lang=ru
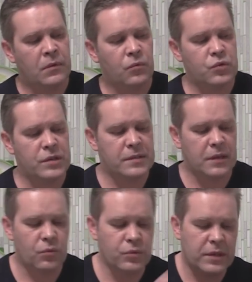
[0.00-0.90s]
уже с
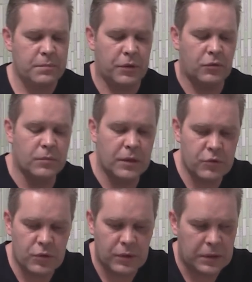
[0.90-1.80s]
закуской
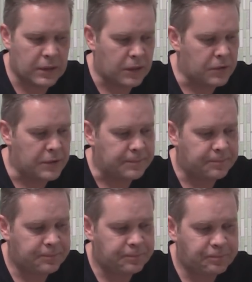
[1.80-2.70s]
подумаем, что это такое.
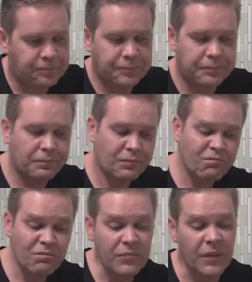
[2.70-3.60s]

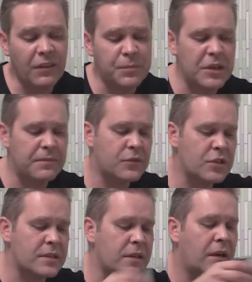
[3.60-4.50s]
Вообще,
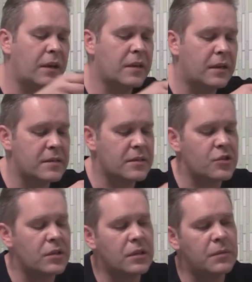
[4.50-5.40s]
честно говоря, я
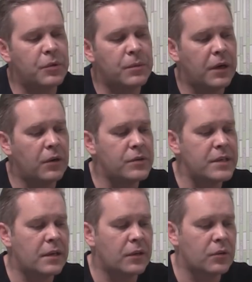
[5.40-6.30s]
совершенно не понимаю
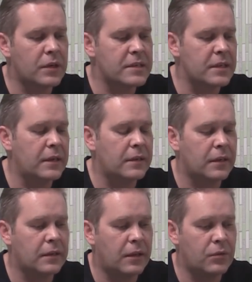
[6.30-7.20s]
людей, которые за
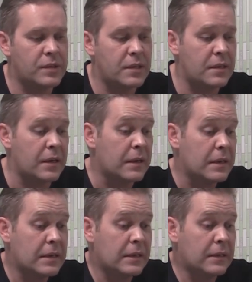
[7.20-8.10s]
это отдают деньги
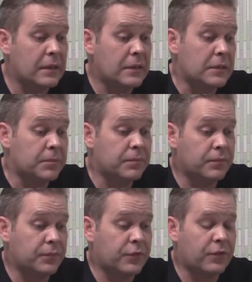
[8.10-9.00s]

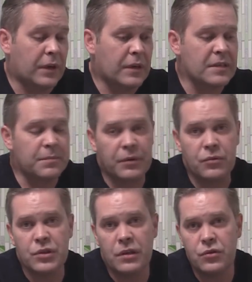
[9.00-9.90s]
в два раза
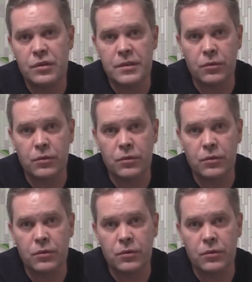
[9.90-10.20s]
превышающие